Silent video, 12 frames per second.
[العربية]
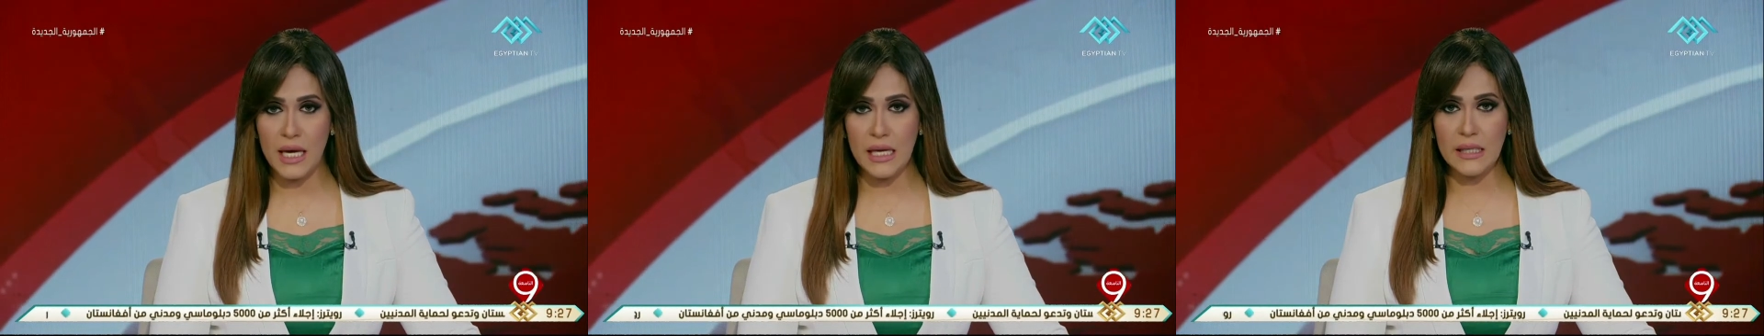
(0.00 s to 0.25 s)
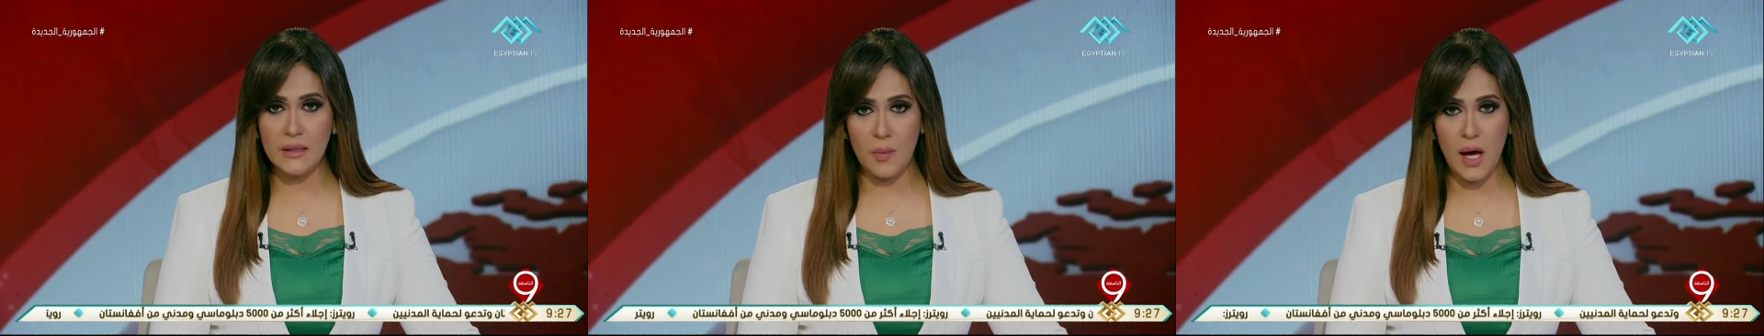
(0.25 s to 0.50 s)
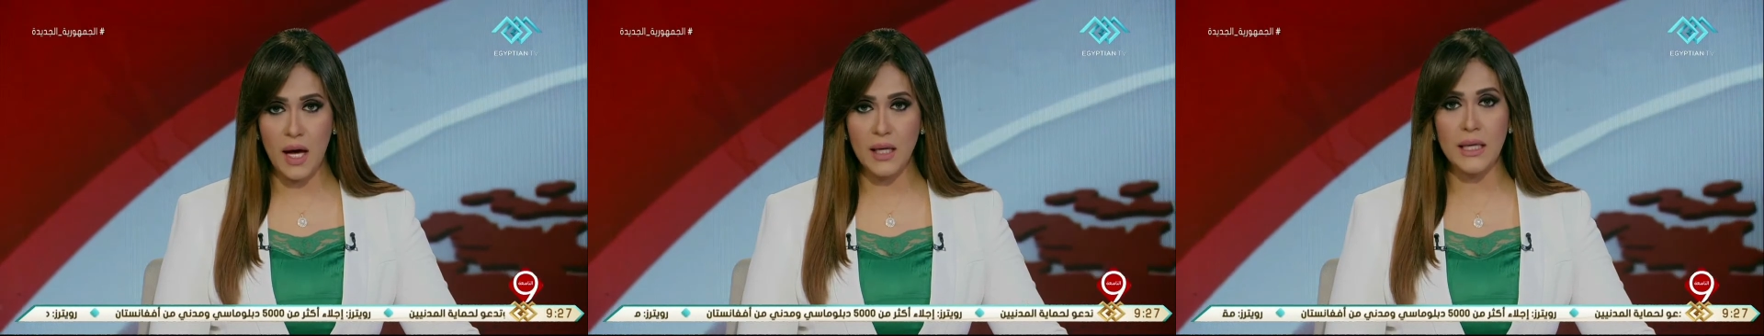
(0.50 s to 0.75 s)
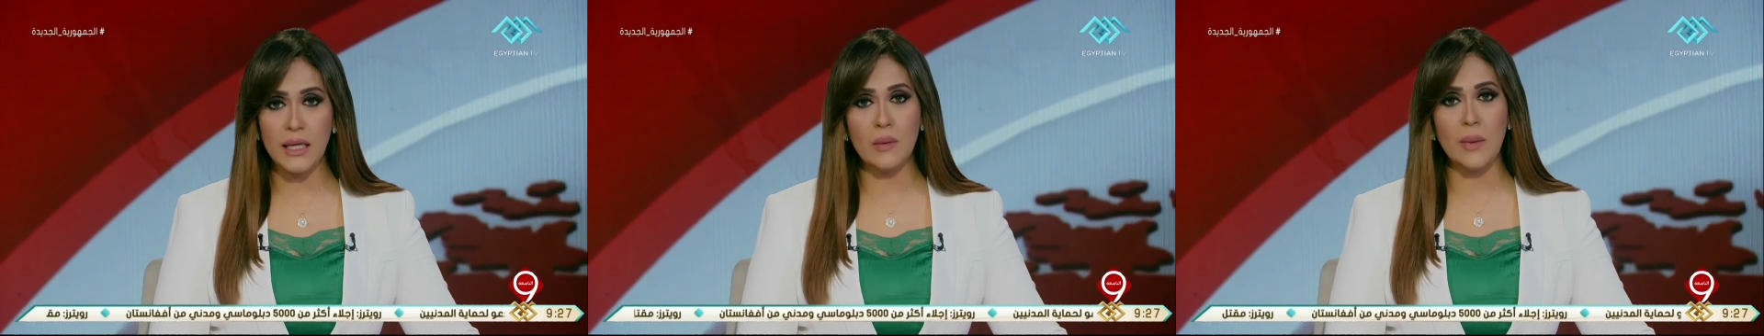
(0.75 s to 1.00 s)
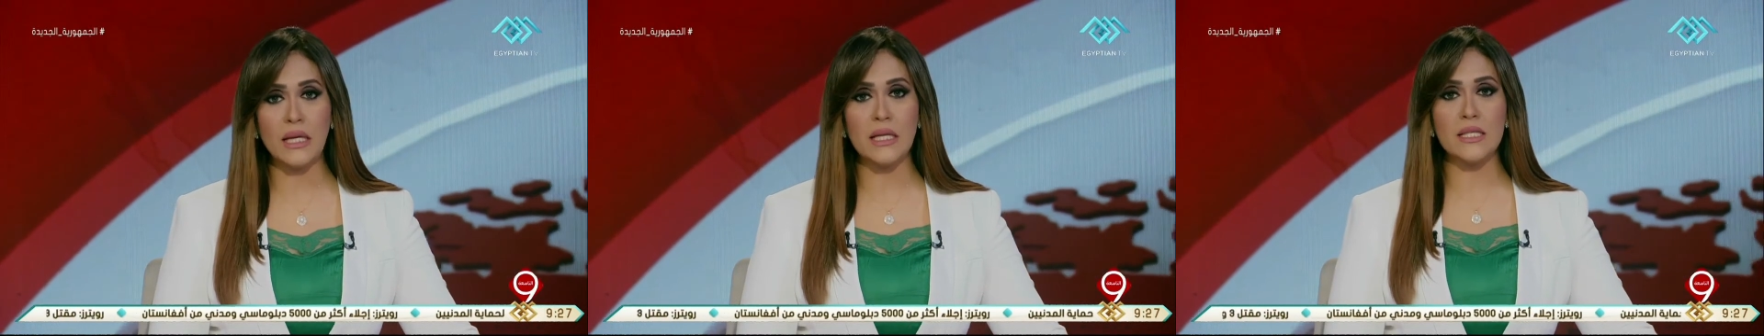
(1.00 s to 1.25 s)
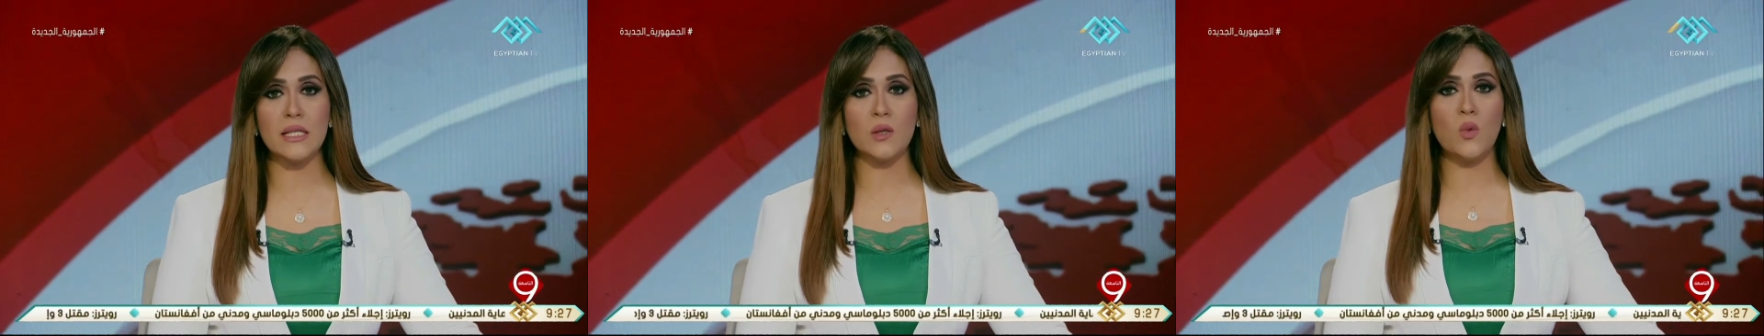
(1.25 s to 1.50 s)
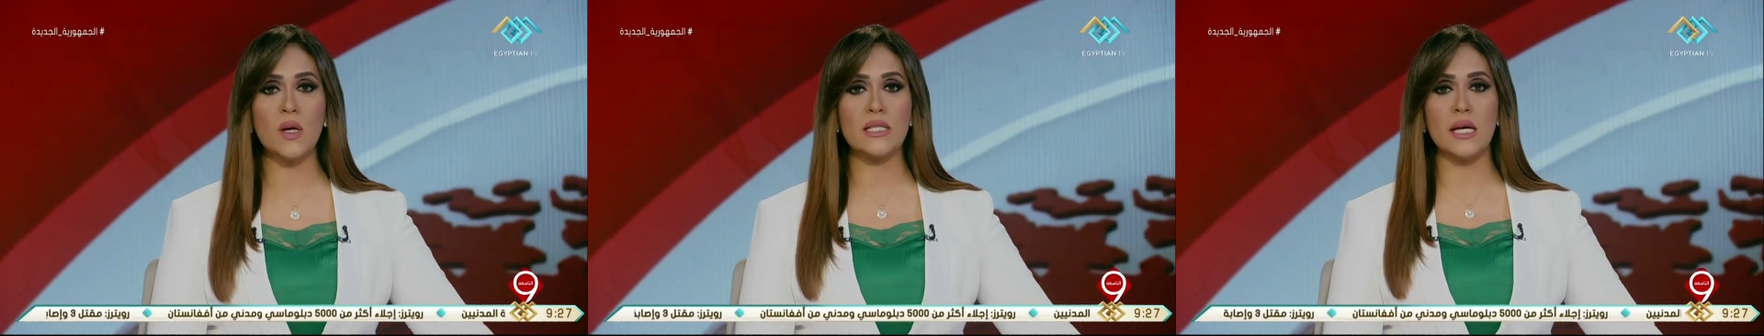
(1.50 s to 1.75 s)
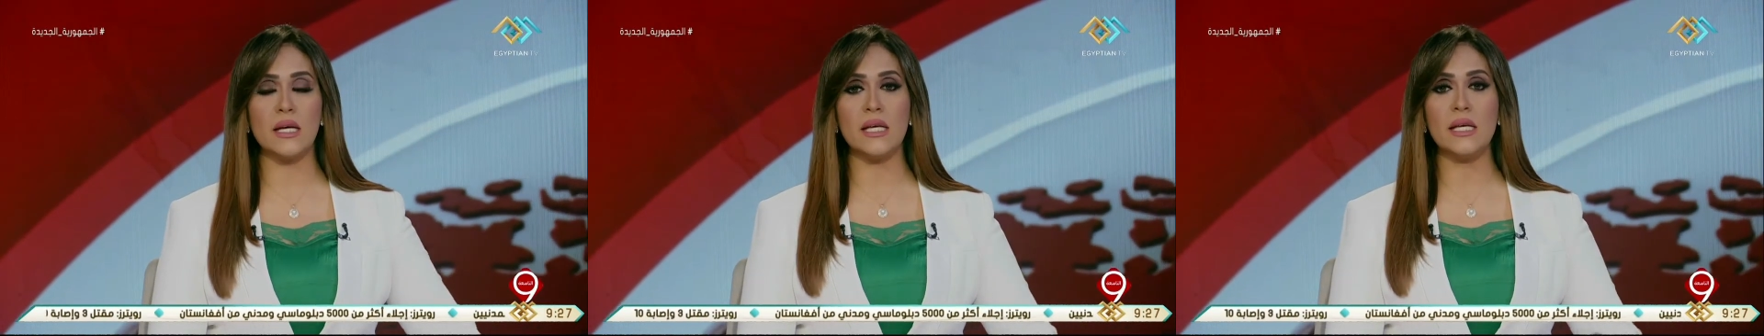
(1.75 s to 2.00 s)
اجتماعا للمجلس
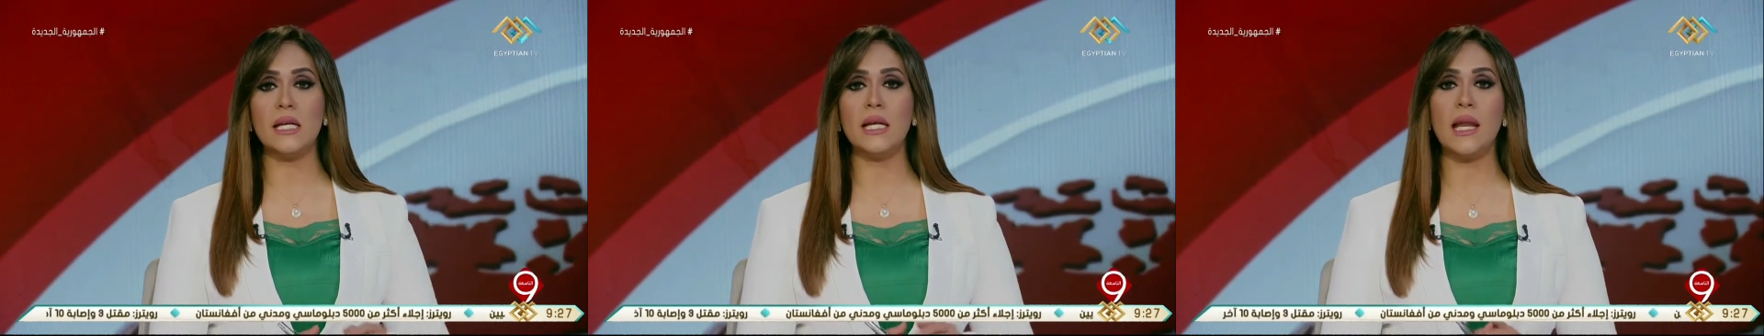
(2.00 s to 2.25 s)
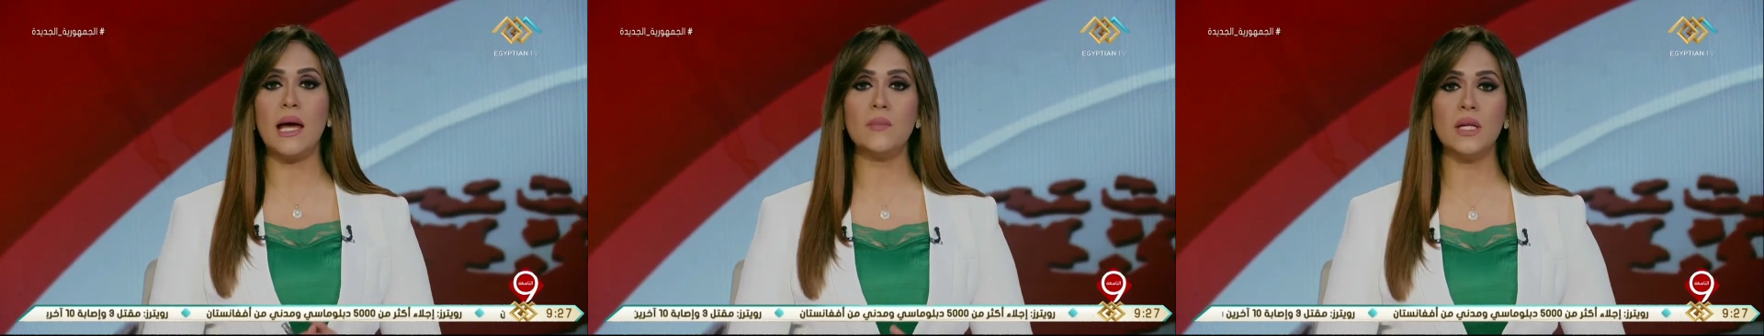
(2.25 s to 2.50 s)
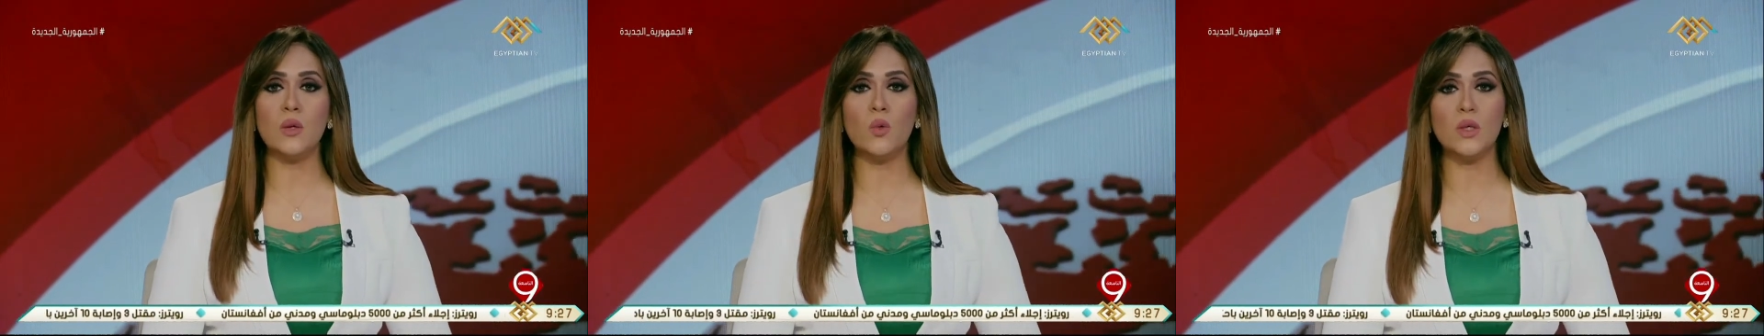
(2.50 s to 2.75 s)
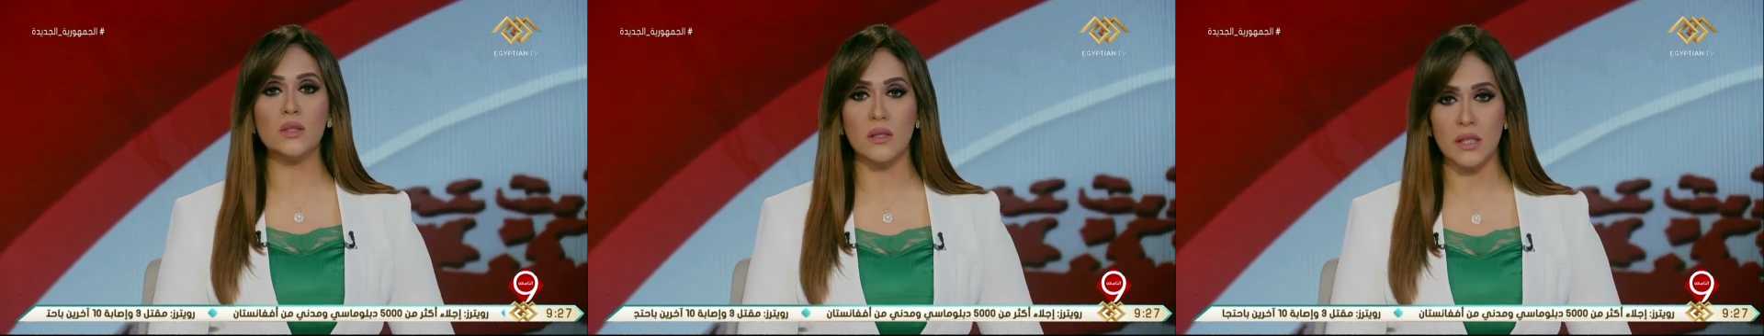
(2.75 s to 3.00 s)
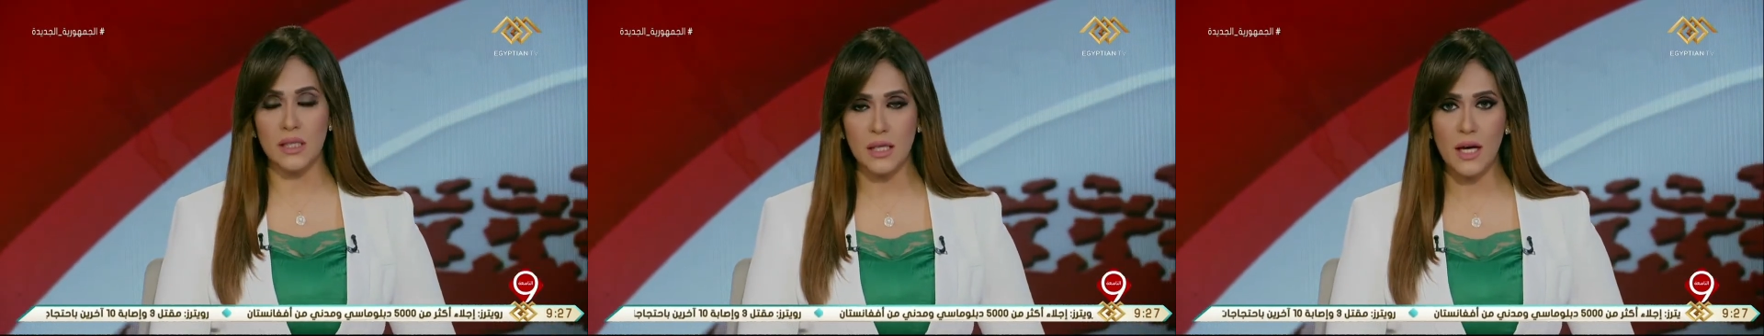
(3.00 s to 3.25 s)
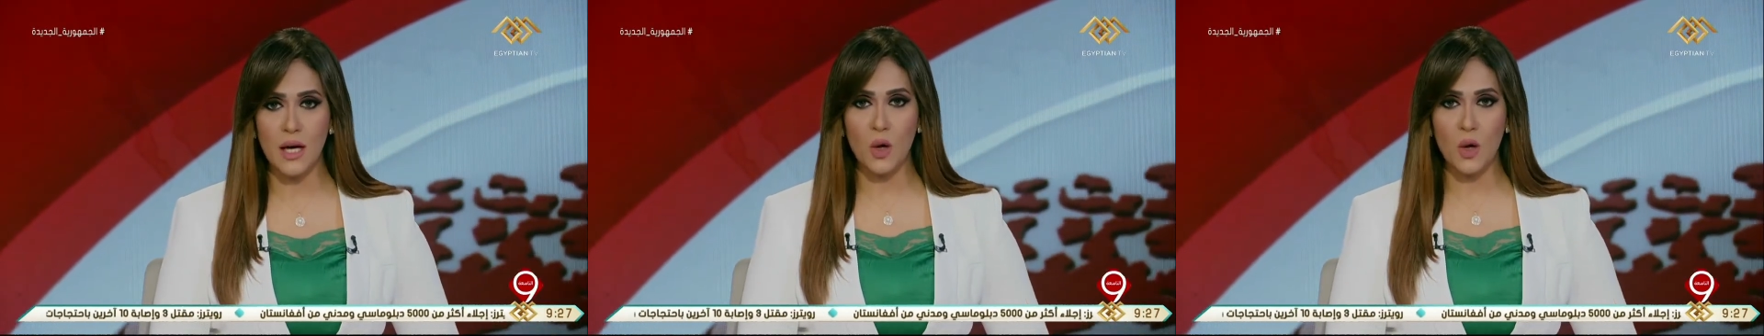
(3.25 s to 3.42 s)
الوزاري للأمن الوطني